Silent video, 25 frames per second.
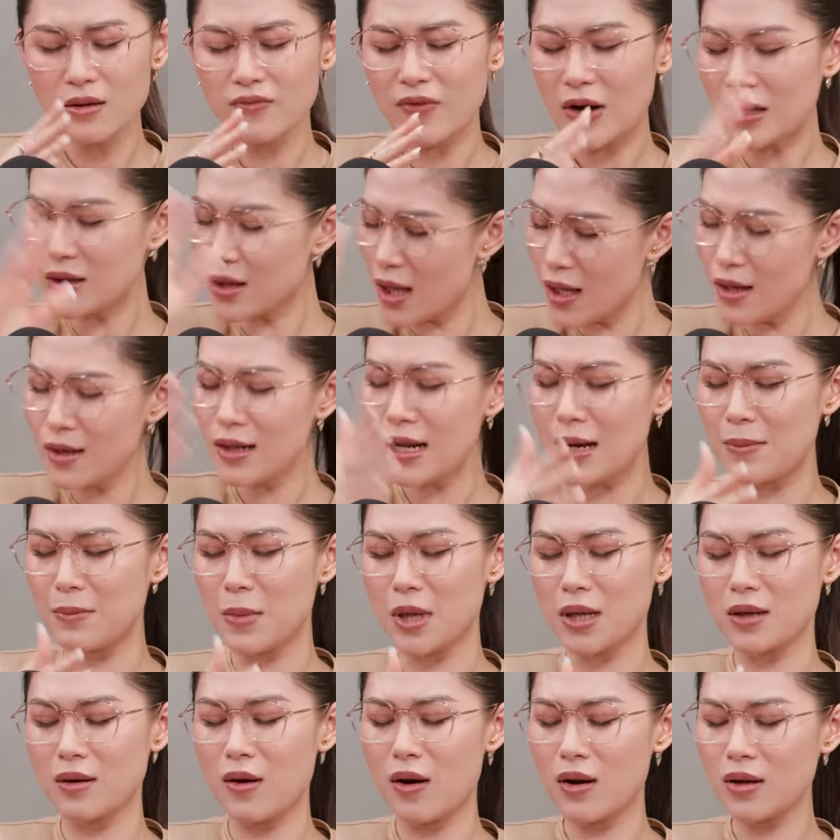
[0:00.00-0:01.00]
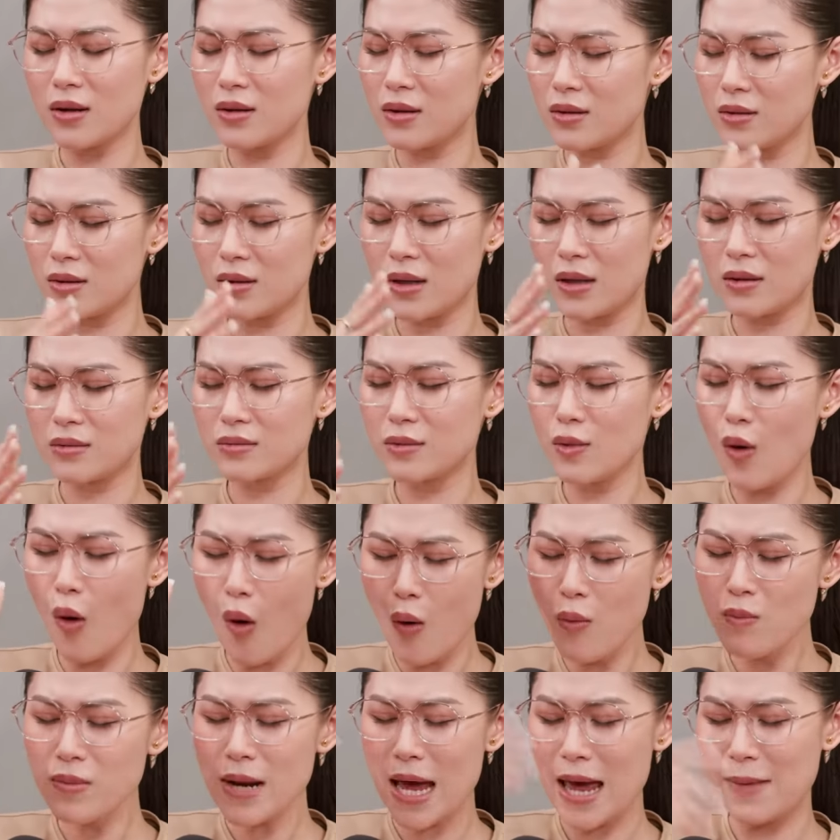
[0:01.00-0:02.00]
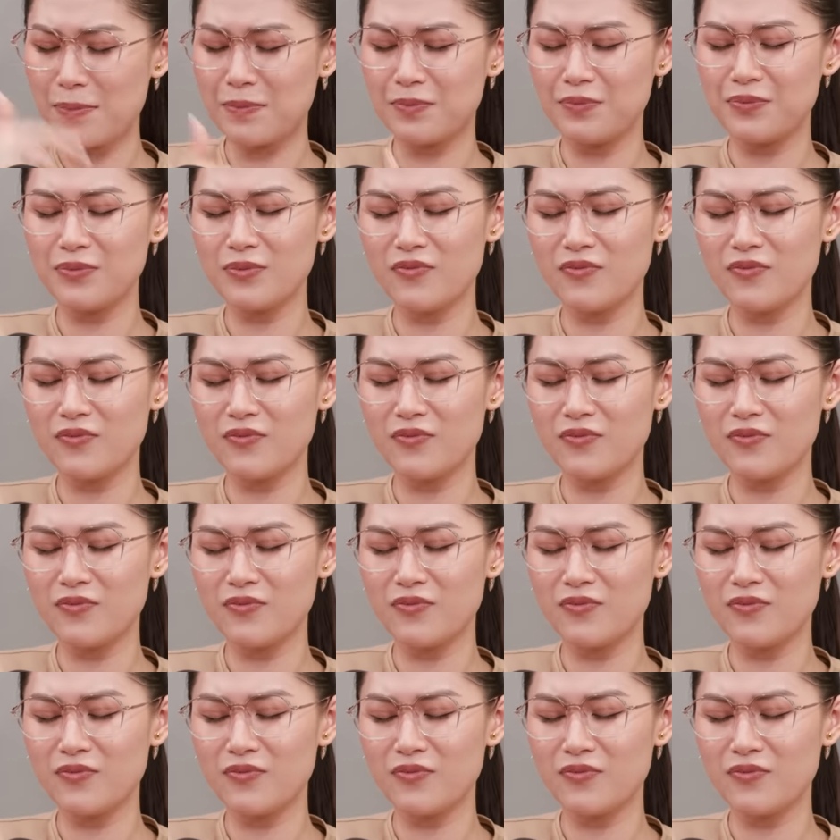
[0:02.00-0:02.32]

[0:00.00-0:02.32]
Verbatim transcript: phải tin là mình gọi như là ốm đẹp,